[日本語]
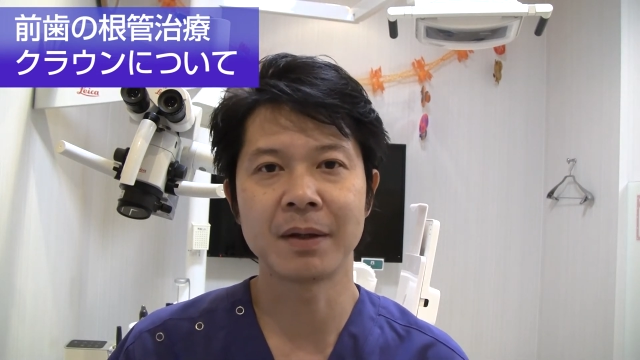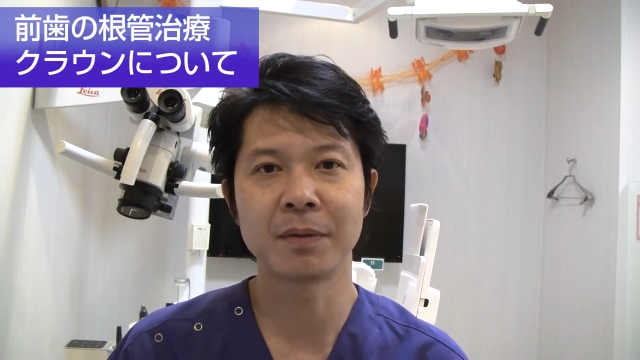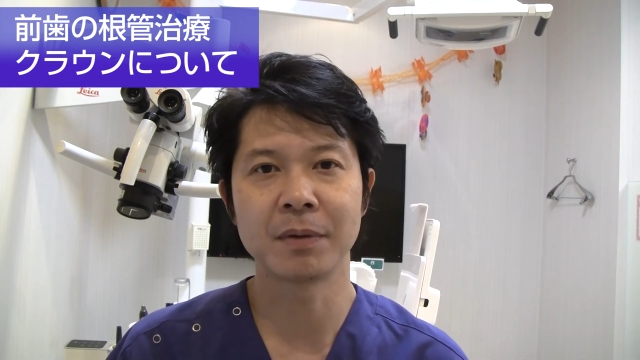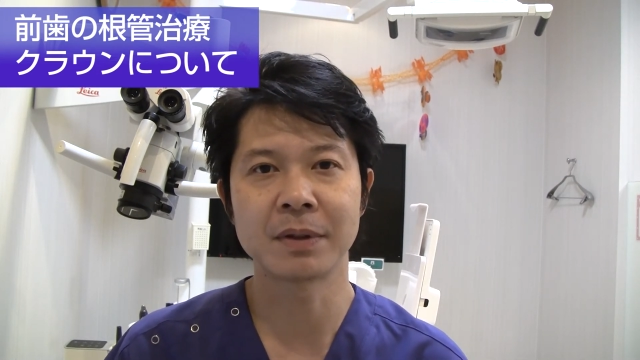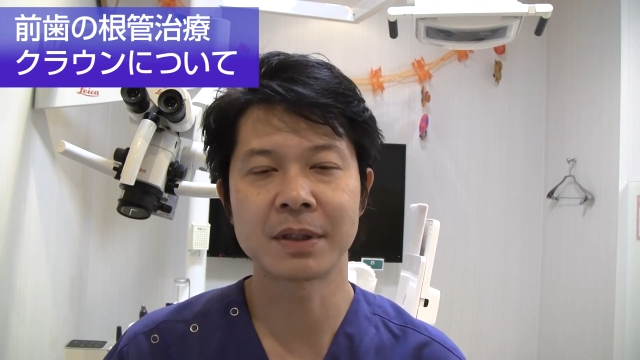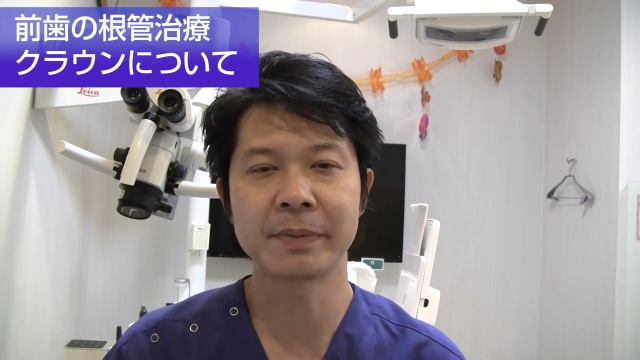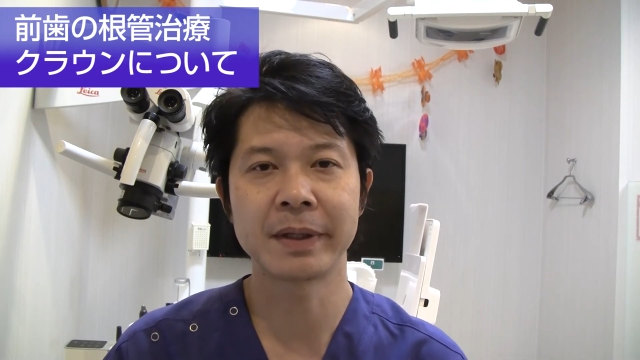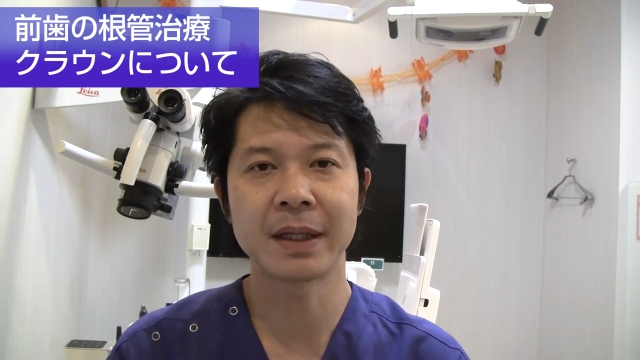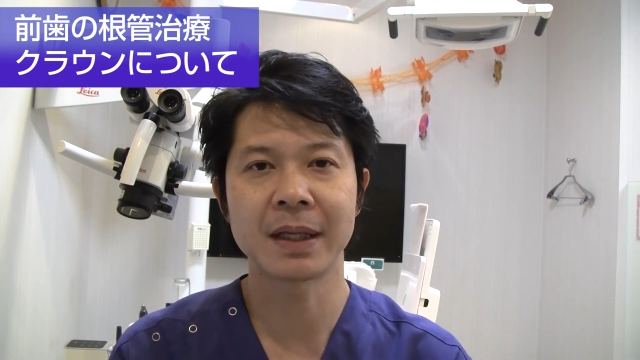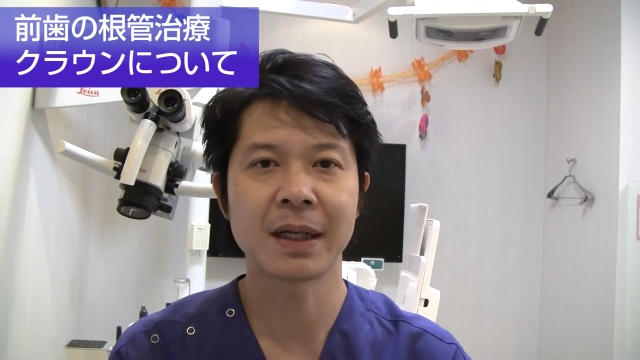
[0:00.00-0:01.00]
あの
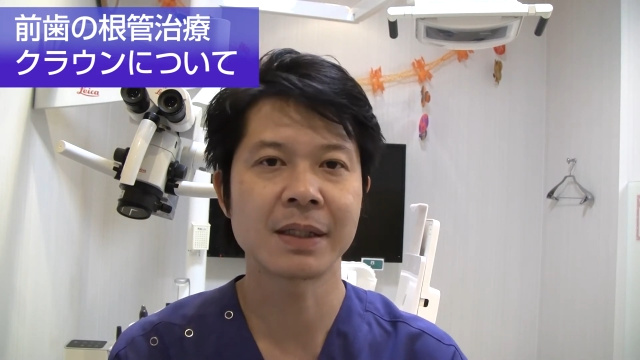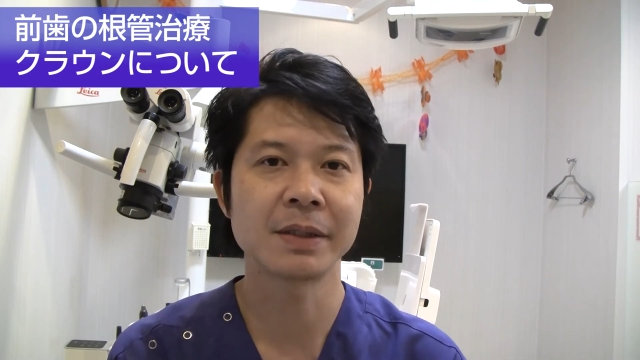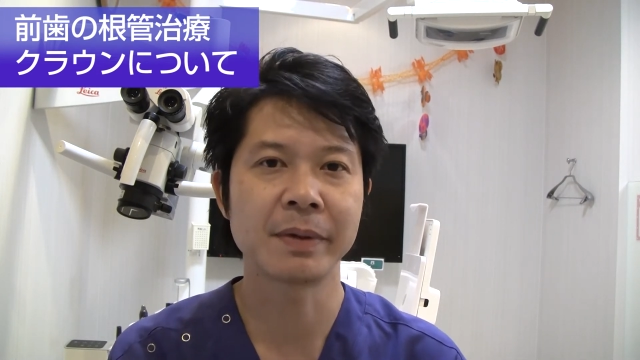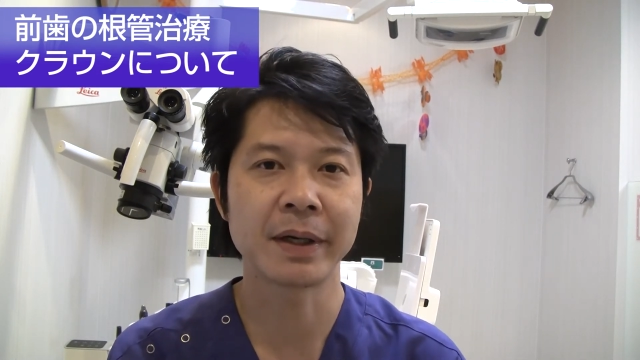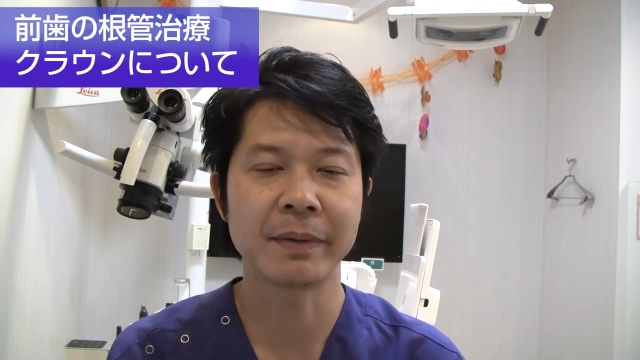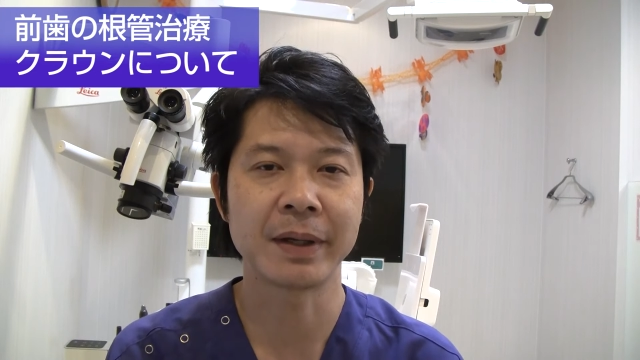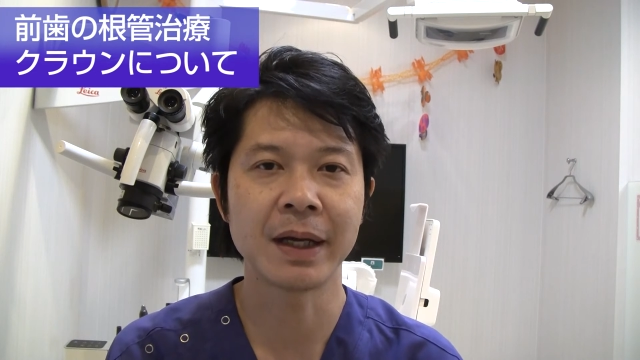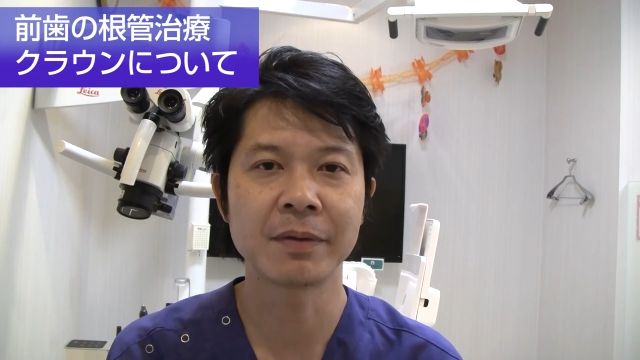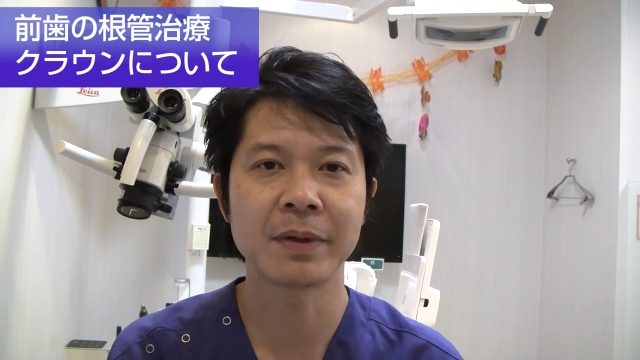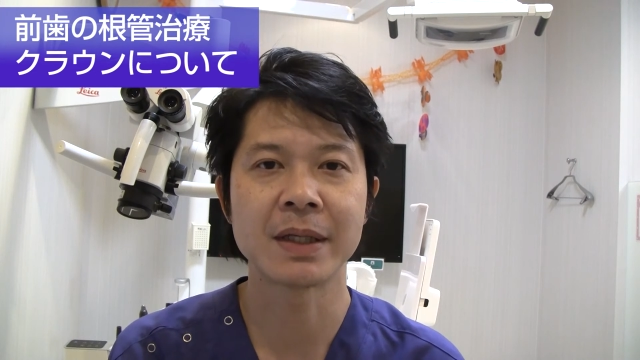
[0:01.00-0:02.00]
全て正しいわけでは
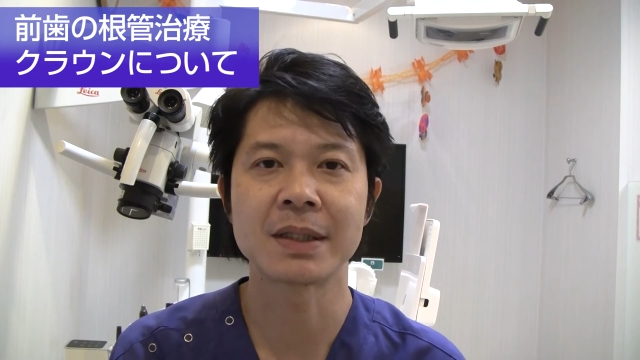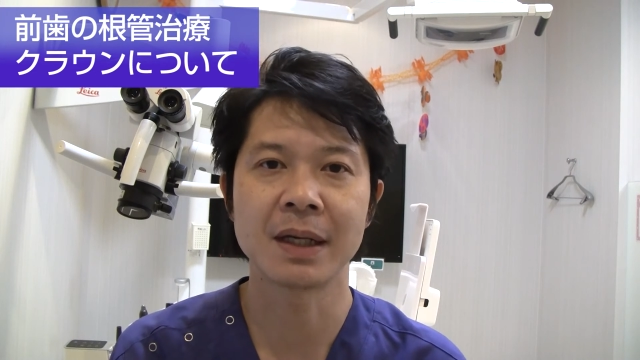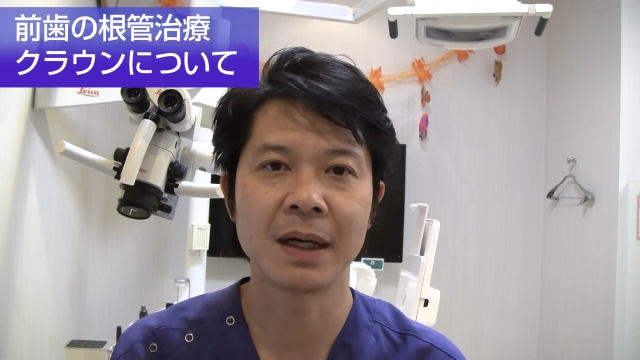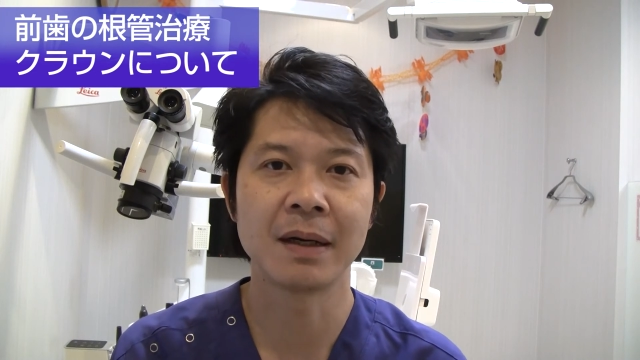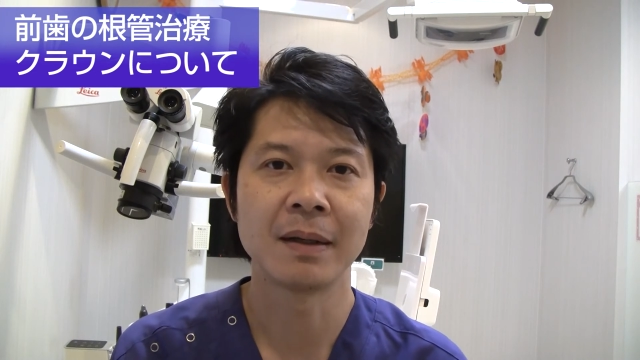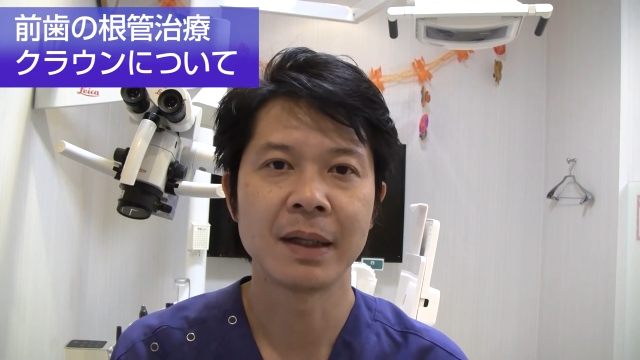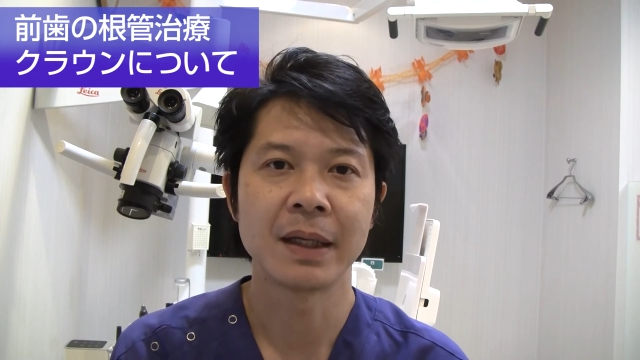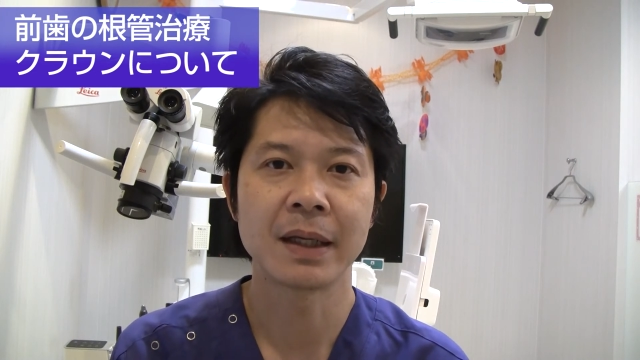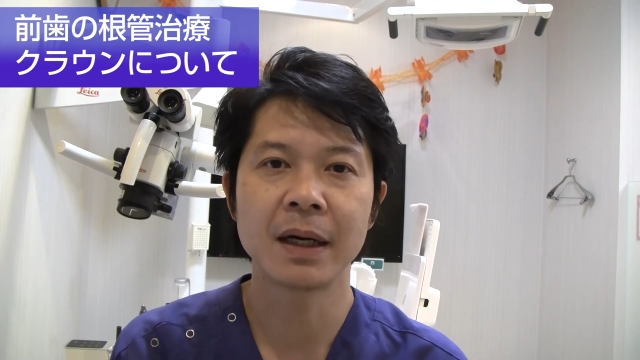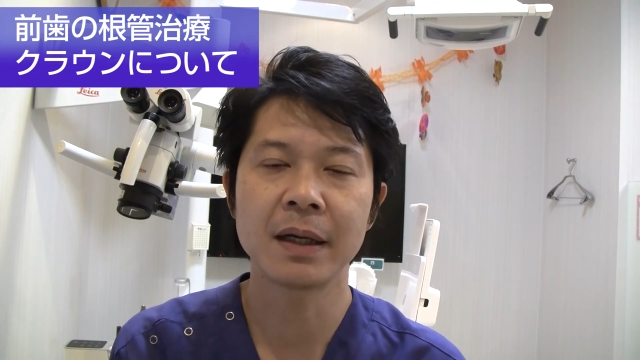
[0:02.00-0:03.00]
ないのですが
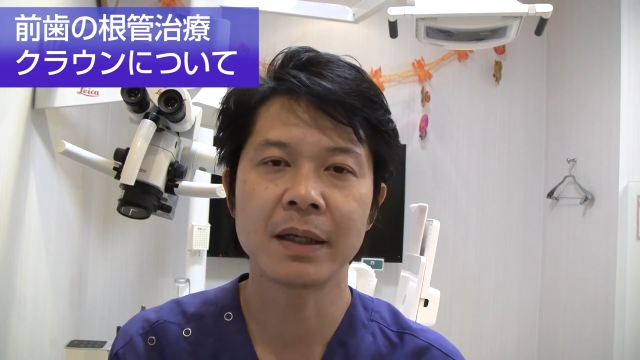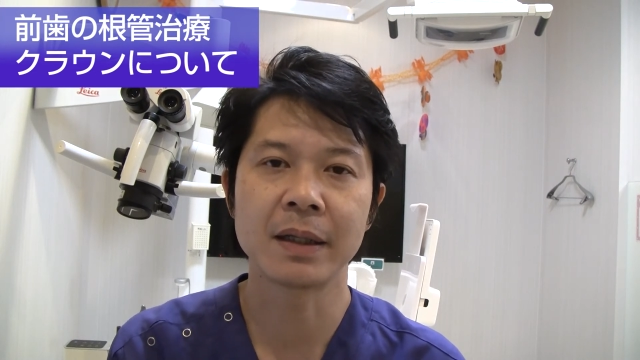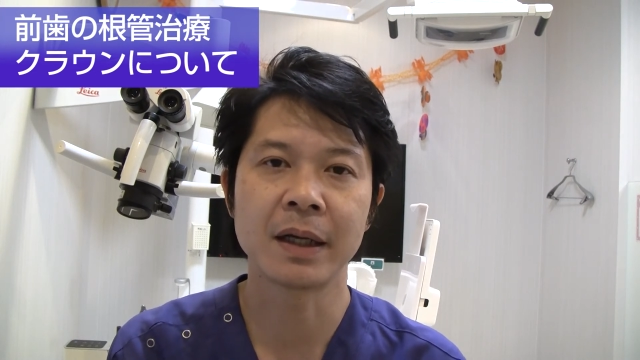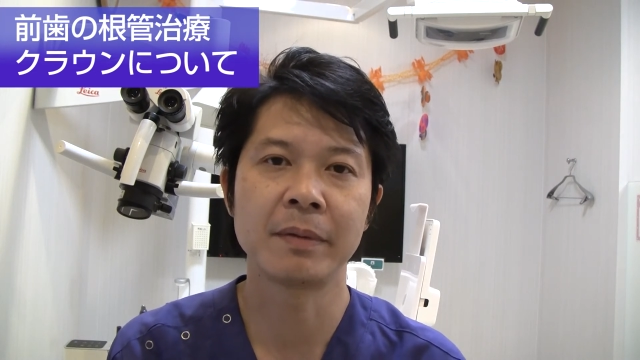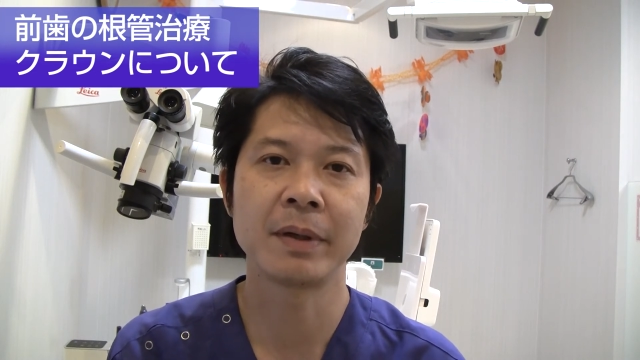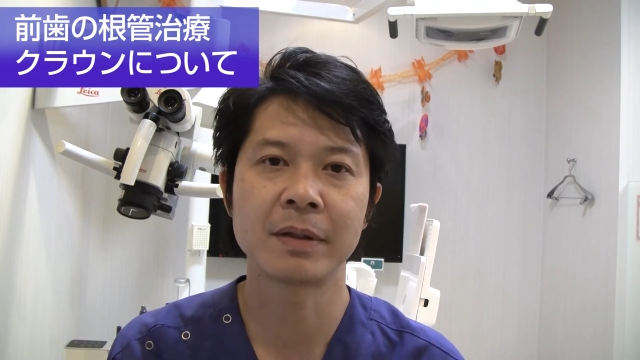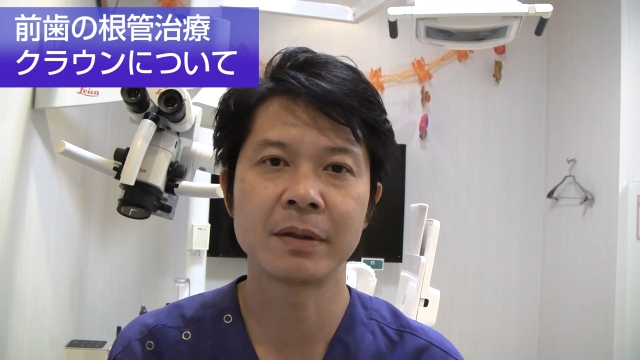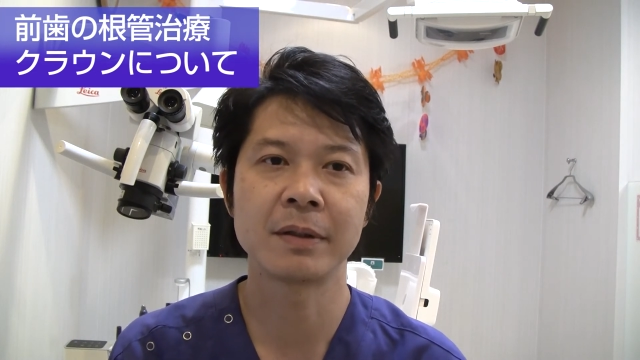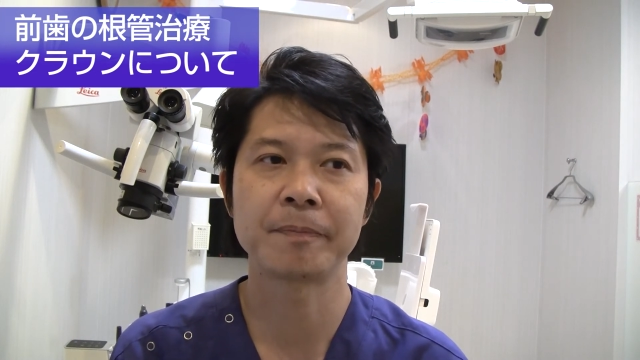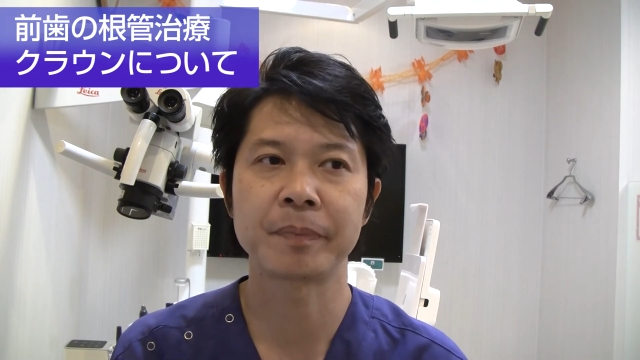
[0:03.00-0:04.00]
やはりなるべ
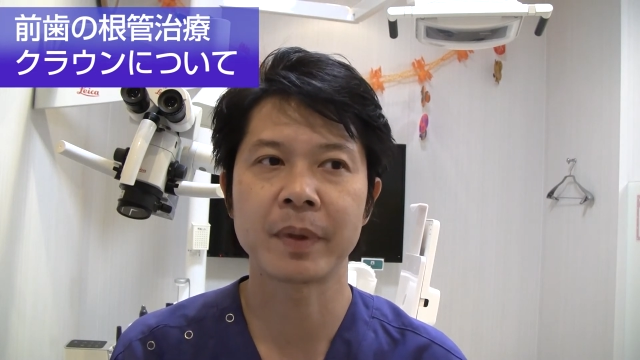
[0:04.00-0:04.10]
く、